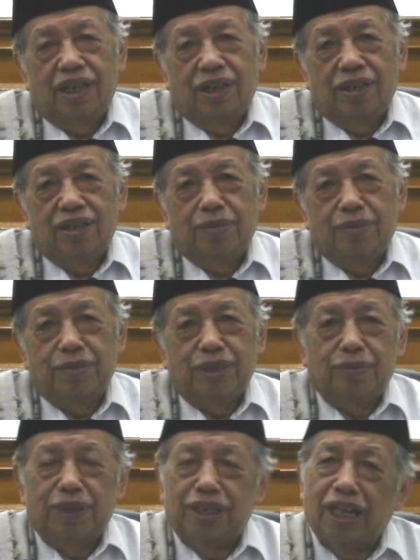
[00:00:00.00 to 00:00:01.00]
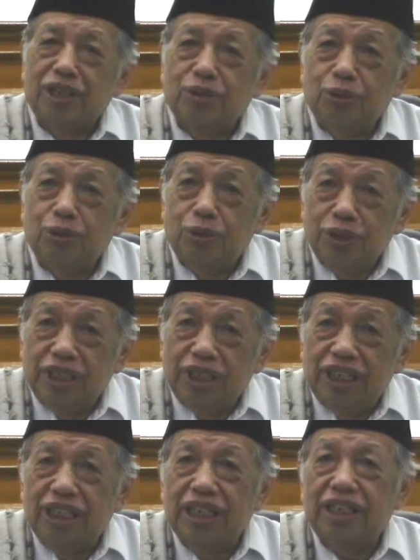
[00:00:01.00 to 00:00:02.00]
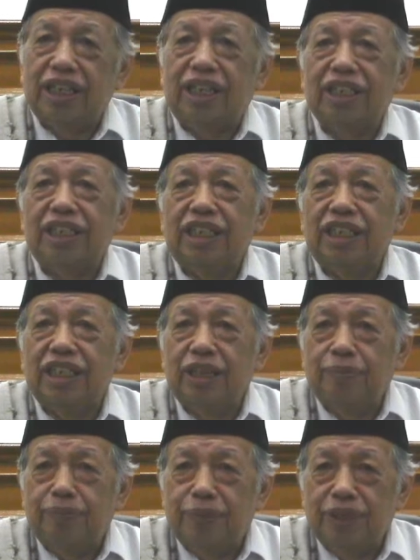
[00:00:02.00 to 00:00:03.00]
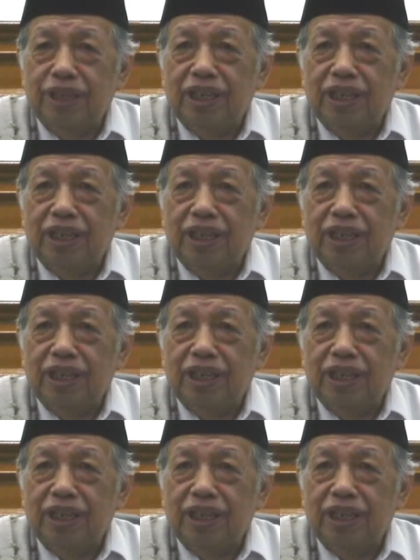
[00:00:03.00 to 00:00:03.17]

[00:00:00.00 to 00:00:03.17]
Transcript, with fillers: Teman-teman dari UI, dari ITB,